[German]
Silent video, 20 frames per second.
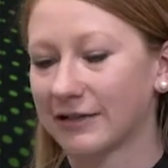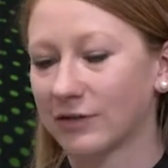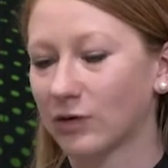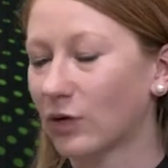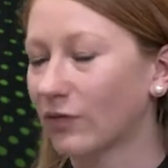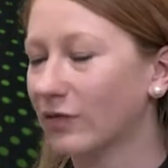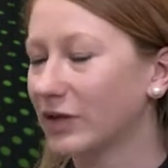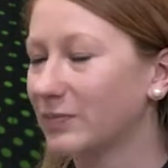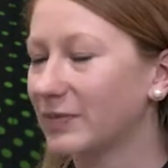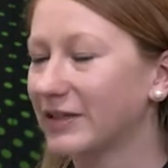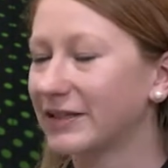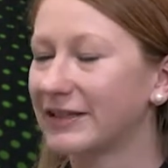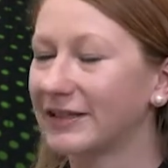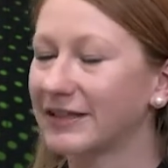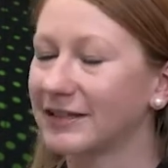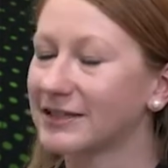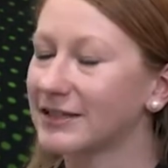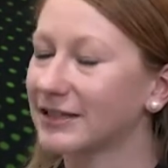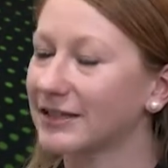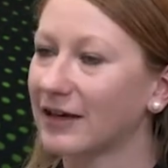
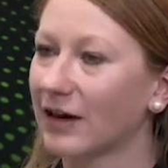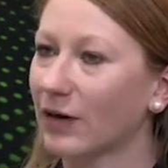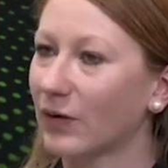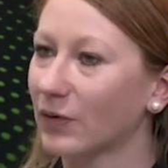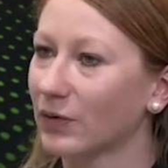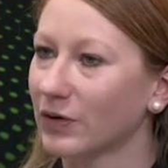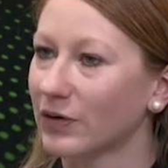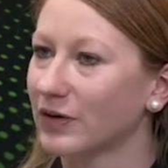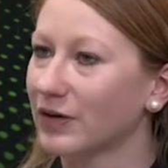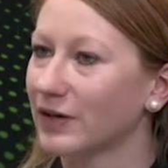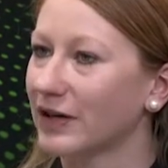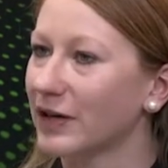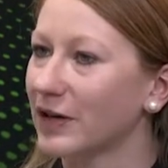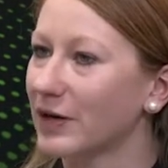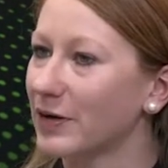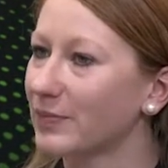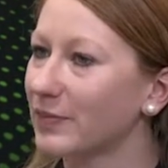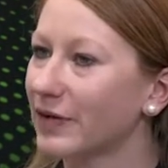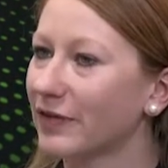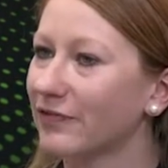Covid-bedingt sicher auch
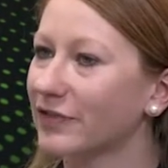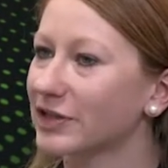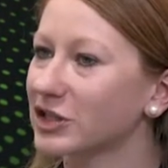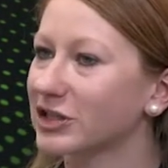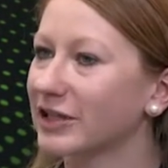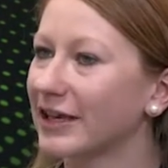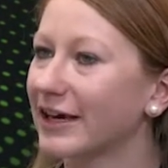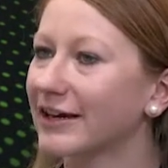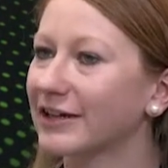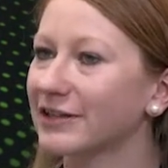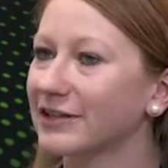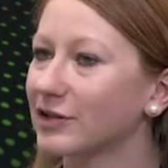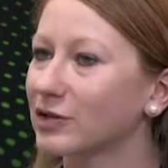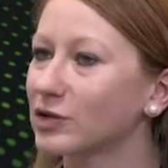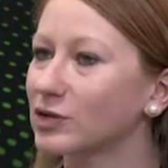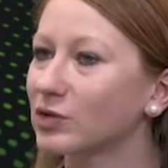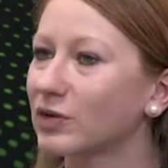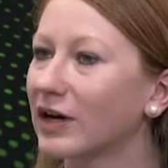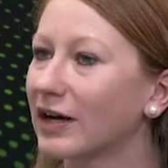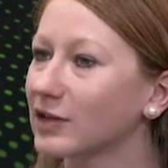äh, man verstärkt den
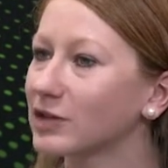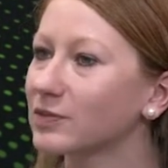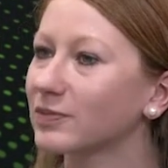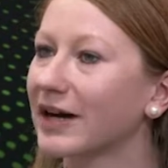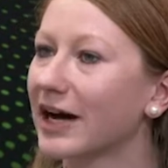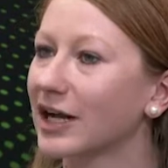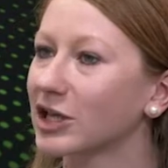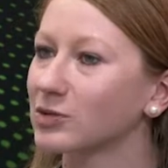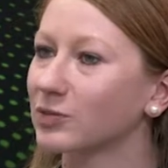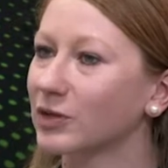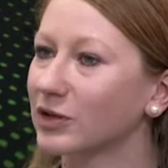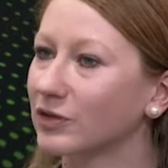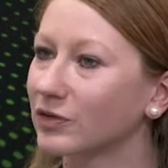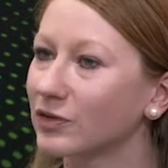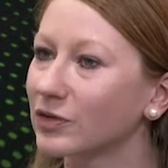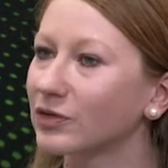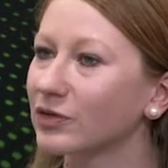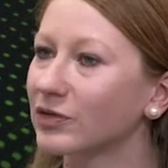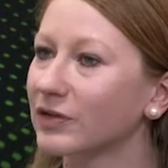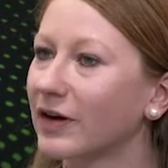Zugang zum Radsport
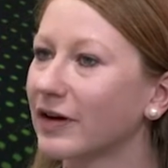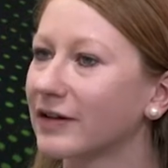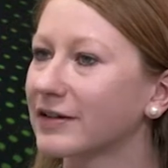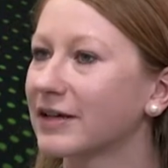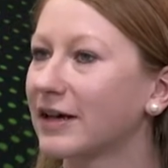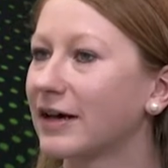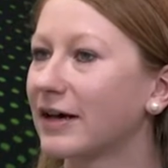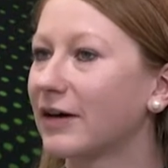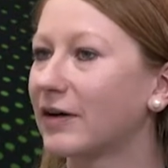gefunden hat